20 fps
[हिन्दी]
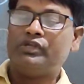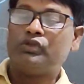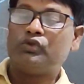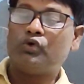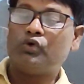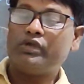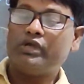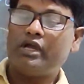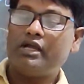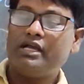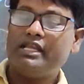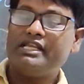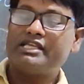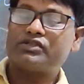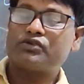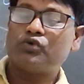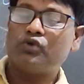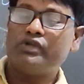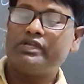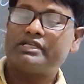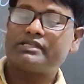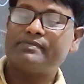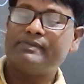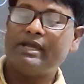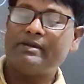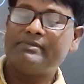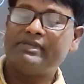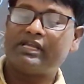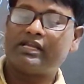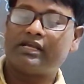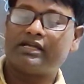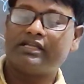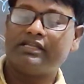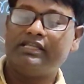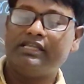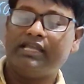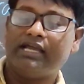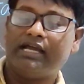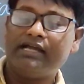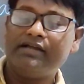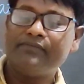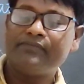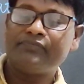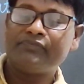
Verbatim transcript: तो अगर इसको इसमें हमने रख दिया